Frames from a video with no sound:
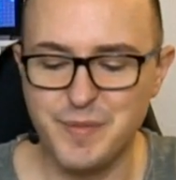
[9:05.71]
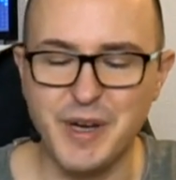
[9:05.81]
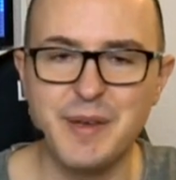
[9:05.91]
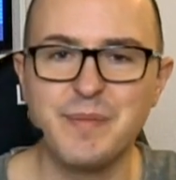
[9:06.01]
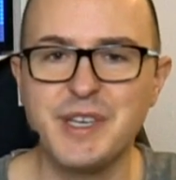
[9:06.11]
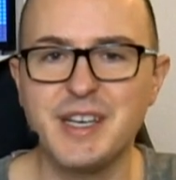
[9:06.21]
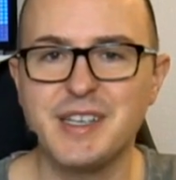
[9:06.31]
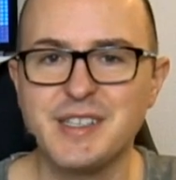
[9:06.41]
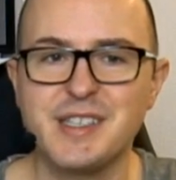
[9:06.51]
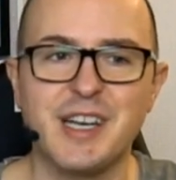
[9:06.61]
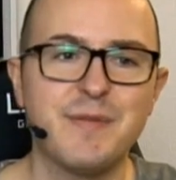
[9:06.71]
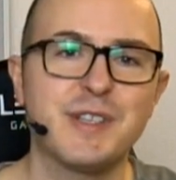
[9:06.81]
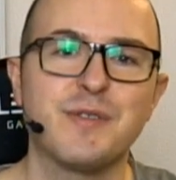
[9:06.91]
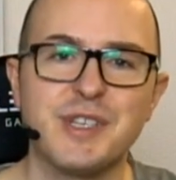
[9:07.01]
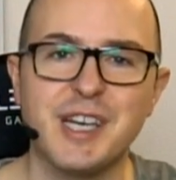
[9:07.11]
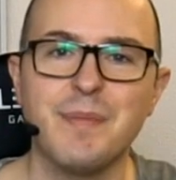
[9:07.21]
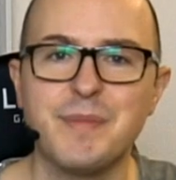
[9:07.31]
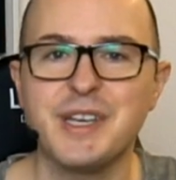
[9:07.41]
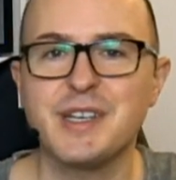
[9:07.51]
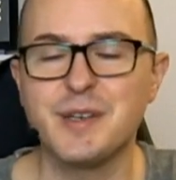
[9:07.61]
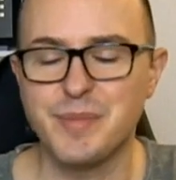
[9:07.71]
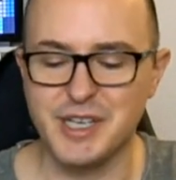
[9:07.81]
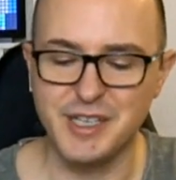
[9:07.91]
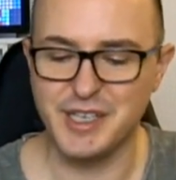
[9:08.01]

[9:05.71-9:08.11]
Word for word: Bei mir ist es einfach so, ich habe mehrere Brillen.